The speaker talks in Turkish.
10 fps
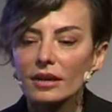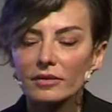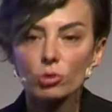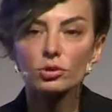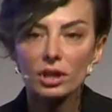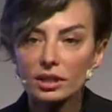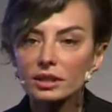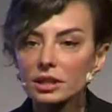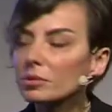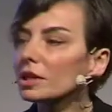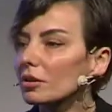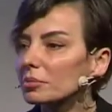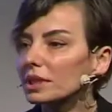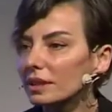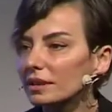ve odaklanamayan
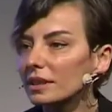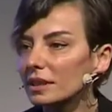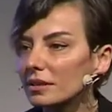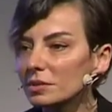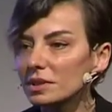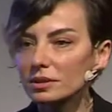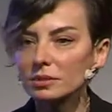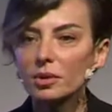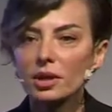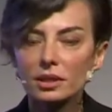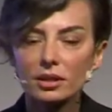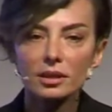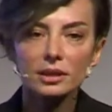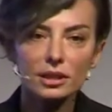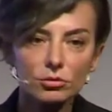bir kitleye biz alıp
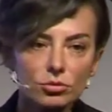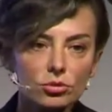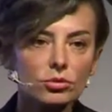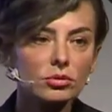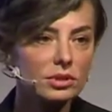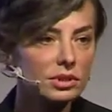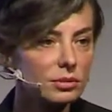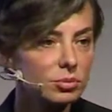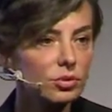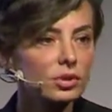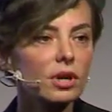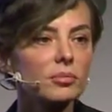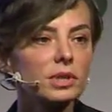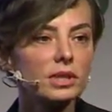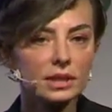hala 2-3 gün işte
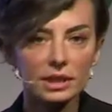programlarla